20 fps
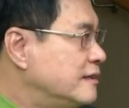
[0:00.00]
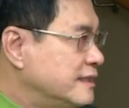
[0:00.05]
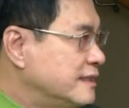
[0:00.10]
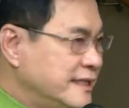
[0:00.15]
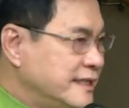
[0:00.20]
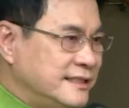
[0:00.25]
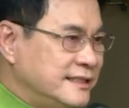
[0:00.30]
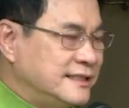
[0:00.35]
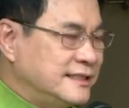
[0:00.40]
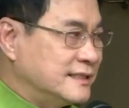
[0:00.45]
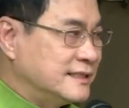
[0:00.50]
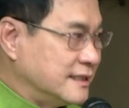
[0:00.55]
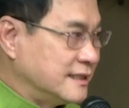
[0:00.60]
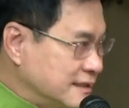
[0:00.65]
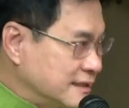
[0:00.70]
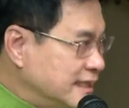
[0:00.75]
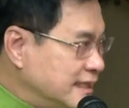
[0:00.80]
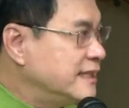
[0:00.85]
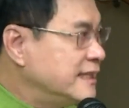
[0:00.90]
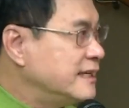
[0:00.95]
ที่จะถึง
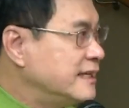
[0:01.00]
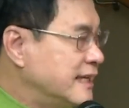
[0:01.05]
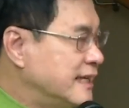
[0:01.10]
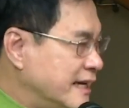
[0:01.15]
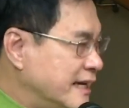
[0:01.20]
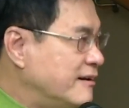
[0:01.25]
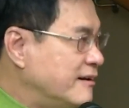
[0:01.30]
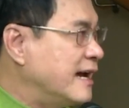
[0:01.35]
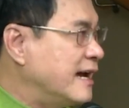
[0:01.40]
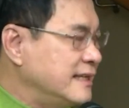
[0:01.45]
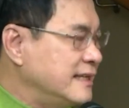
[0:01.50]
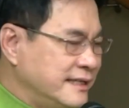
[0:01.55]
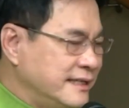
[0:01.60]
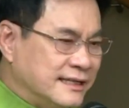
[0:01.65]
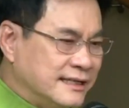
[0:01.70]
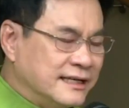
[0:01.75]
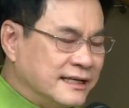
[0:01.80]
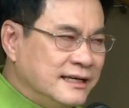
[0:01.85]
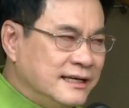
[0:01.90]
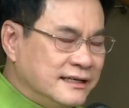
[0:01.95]
นี้ในรายละเอีย
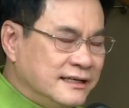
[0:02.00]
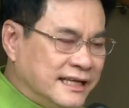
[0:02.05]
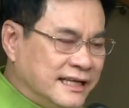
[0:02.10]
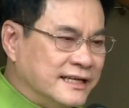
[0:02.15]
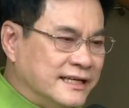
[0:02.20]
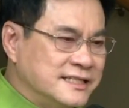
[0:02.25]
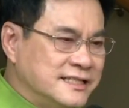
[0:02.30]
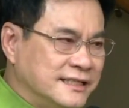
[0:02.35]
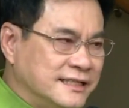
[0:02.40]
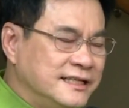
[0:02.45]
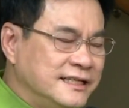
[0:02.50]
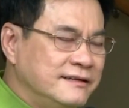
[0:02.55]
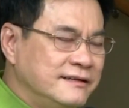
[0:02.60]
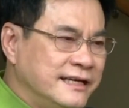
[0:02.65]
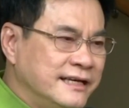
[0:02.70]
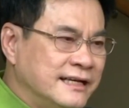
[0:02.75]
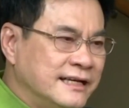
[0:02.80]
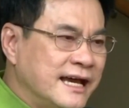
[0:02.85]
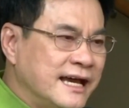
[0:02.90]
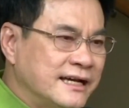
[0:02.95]
ดแต่สิ่งที่
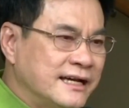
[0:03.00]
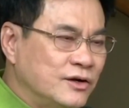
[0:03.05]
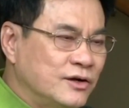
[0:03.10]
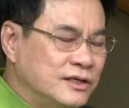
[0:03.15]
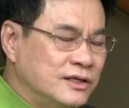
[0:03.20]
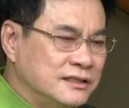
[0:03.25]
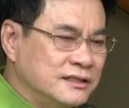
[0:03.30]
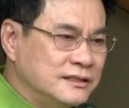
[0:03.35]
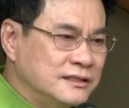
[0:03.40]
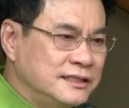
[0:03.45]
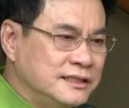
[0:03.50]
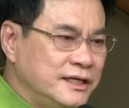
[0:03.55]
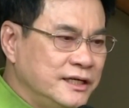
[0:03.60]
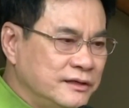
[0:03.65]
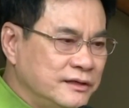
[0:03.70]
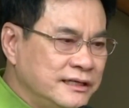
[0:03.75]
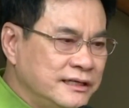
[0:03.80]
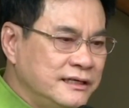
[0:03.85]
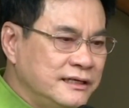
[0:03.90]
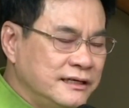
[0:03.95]
เรียนได้ก็คือเที่ยว
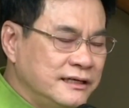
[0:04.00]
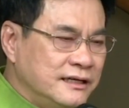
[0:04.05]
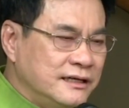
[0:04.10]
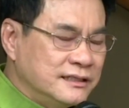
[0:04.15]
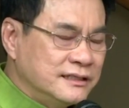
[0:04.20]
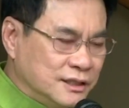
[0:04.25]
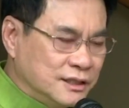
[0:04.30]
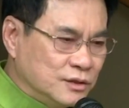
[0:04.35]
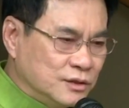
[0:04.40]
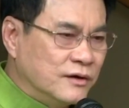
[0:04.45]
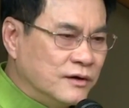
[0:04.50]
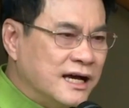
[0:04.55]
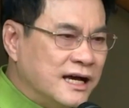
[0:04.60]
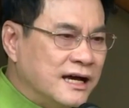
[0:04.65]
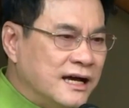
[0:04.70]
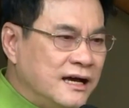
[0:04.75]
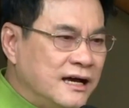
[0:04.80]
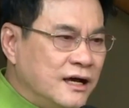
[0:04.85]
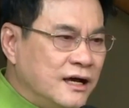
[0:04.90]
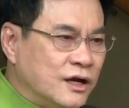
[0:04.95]
นี้ถือว่า
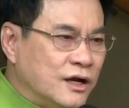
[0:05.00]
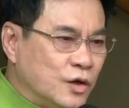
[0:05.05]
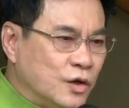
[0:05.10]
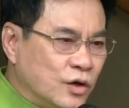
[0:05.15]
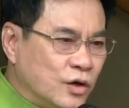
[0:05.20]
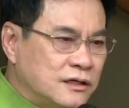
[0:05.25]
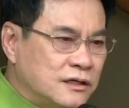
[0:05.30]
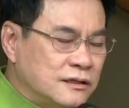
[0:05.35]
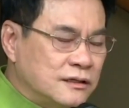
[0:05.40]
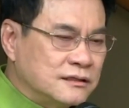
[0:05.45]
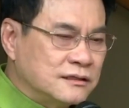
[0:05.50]
ลด